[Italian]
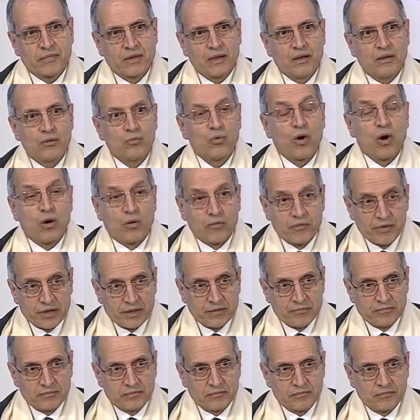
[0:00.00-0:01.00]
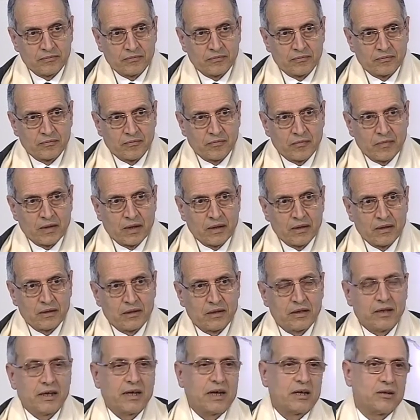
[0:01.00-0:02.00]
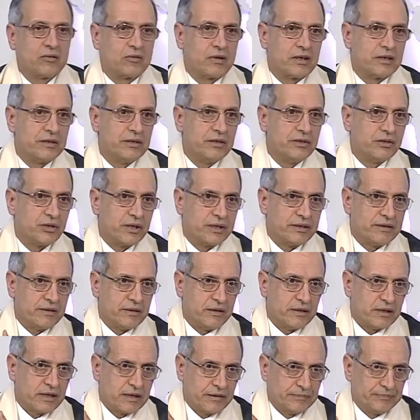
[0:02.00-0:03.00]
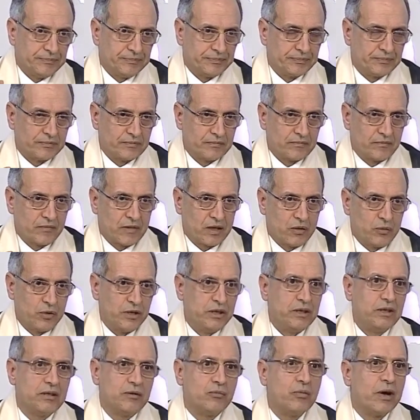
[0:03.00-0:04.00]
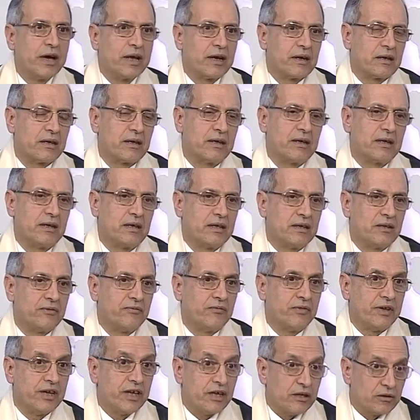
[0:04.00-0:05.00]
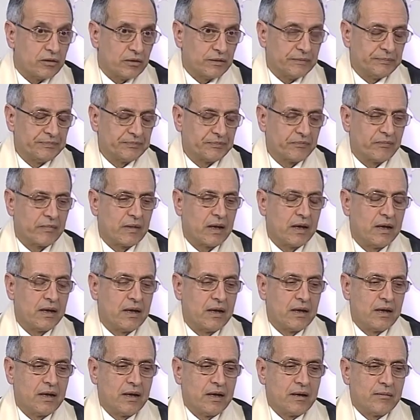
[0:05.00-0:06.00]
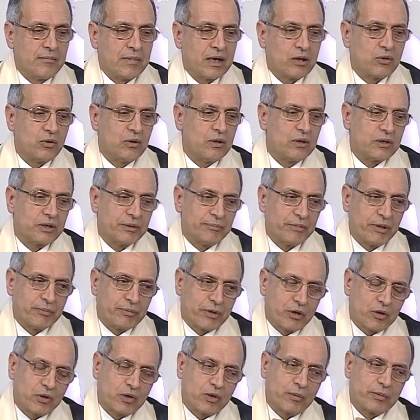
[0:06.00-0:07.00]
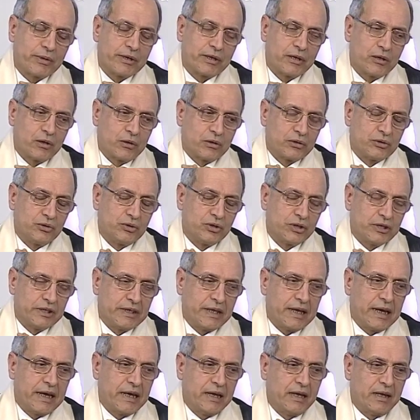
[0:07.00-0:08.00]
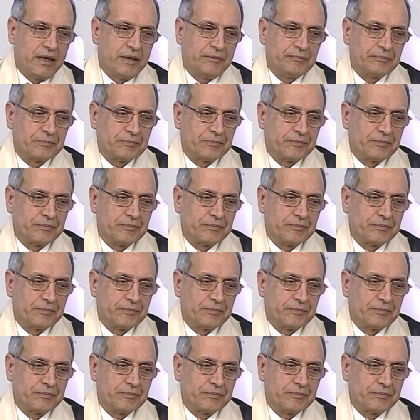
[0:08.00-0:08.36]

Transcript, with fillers: nuovi che hanno radice antica. Quindi guerre all'infinito, Mm. Ma quello che mi preoccupa per l'oggi è